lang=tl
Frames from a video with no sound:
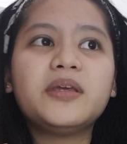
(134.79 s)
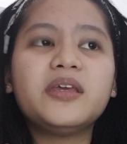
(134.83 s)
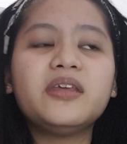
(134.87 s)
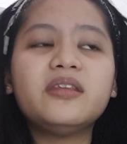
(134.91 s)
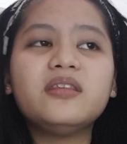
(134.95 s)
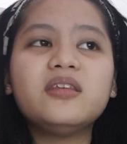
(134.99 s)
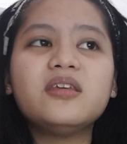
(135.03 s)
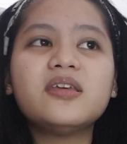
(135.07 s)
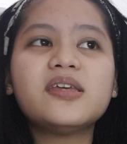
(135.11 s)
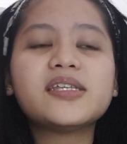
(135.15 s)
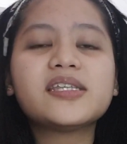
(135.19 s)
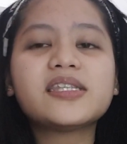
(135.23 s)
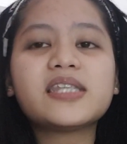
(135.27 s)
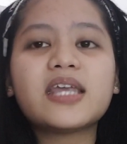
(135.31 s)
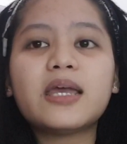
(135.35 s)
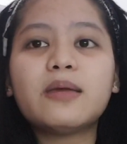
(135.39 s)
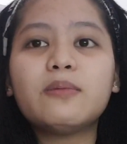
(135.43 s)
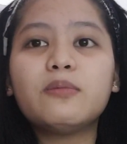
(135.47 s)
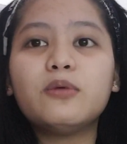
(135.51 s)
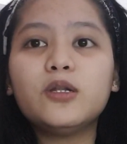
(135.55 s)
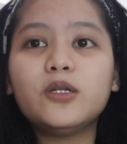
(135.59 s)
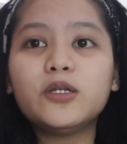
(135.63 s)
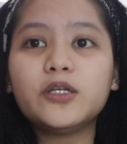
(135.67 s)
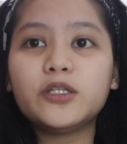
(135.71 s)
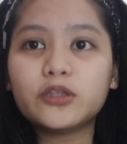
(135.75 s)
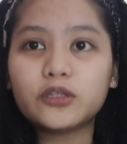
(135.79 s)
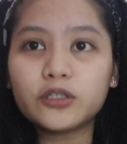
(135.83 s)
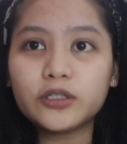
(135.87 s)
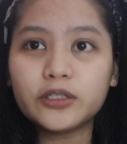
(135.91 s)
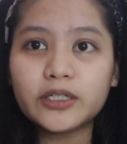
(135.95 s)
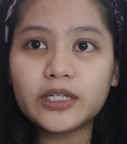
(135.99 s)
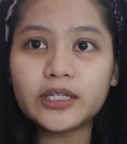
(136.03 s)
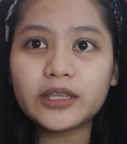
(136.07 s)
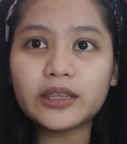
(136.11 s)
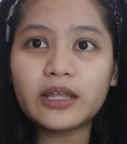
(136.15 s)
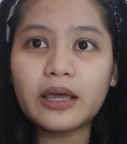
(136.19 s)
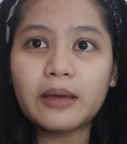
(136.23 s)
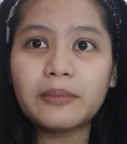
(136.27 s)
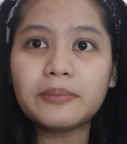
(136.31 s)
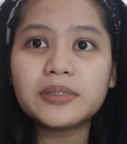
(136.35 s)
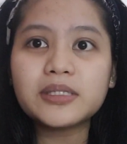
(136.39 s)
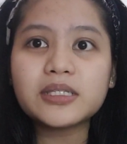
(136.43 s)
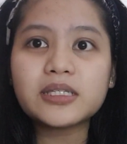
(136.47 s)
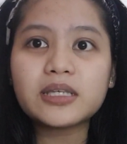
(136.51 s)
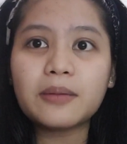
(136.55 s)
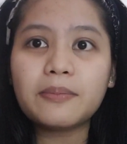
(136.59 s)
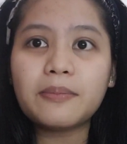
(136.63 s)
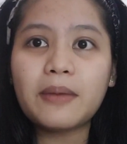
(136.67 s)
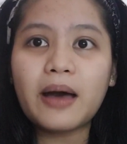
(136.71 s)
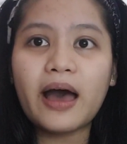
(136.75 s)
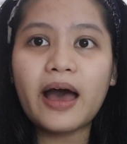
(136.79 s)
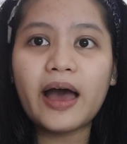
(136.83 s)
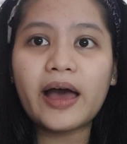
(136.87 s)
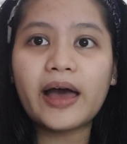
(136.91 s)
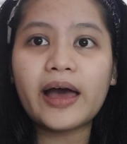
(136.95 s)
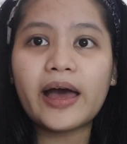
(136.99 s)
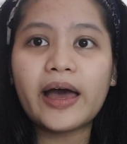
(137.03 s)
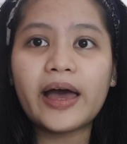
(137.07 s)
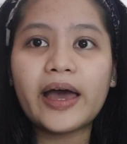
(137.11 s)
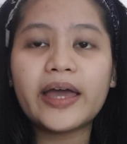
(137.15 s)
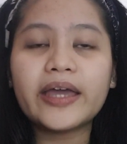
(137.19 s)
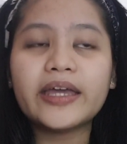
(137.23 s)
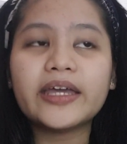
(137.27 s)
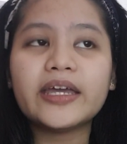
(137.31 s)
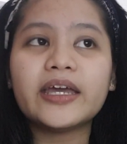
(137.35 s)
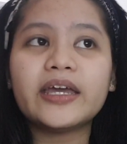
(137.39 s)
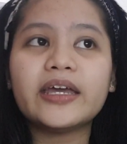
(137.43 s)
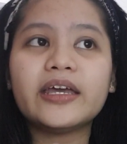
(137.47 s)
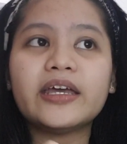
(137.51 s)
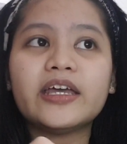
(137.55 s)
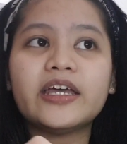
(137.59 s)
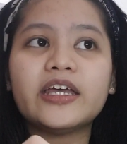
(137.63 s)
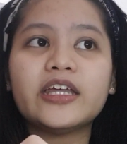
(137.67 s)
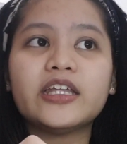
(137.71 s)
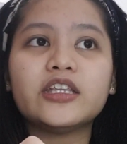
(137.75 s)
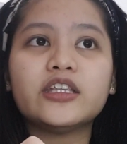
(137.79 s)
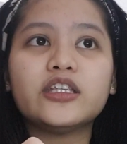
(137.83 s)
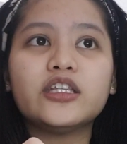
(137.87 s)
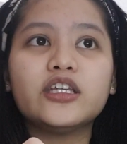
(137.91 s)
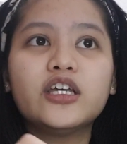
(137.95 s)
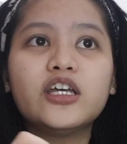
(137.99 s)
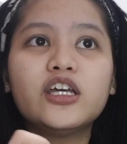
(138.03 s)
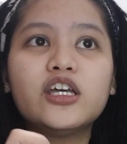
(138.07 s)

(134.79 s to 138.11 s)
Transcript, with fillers: hindi stable yung internet namin sa bahay and